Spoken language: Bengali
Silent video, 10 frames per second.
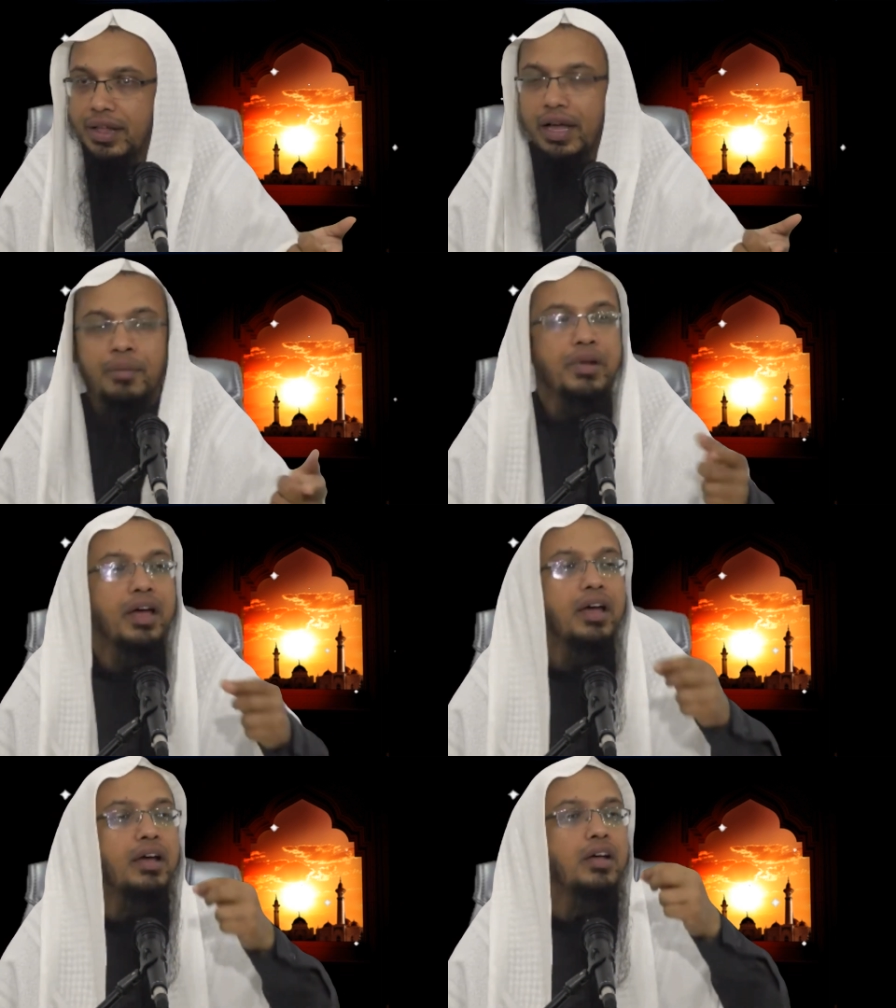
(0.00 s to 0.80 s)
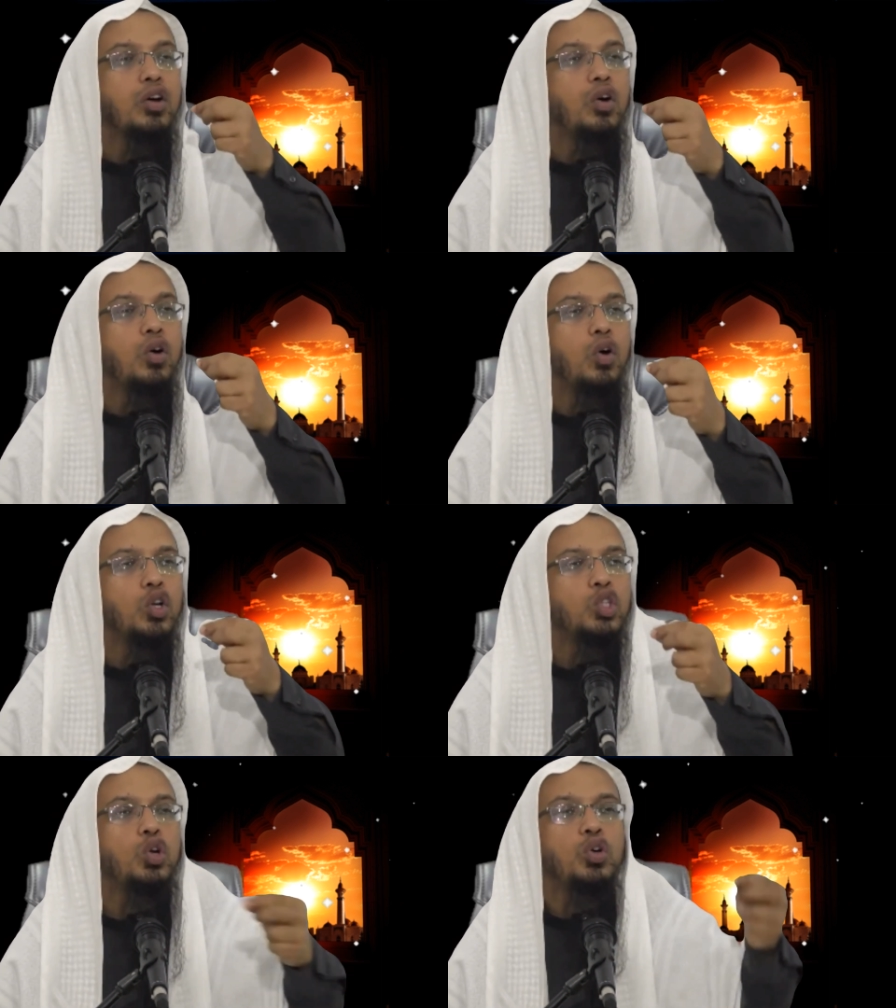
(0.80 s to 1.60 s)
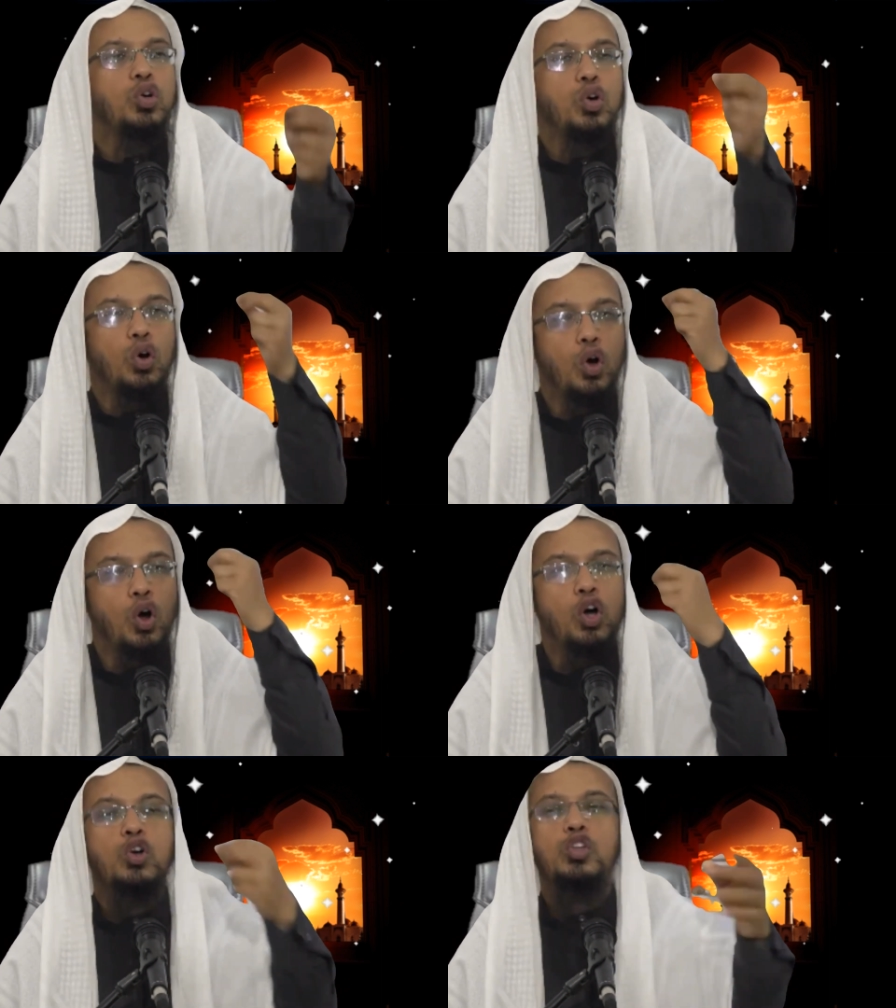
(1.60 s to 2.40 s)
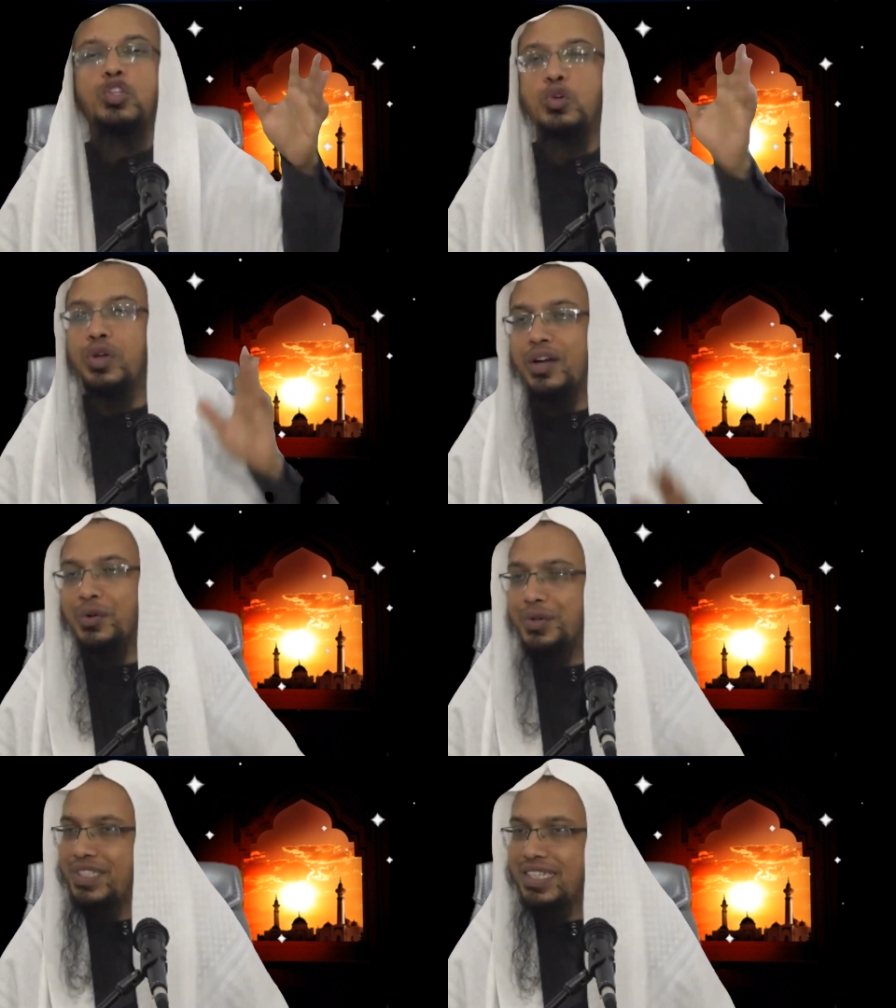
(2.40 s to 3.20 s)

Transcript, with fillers: আমরা অসংখ্য অগণিত গুনা করছি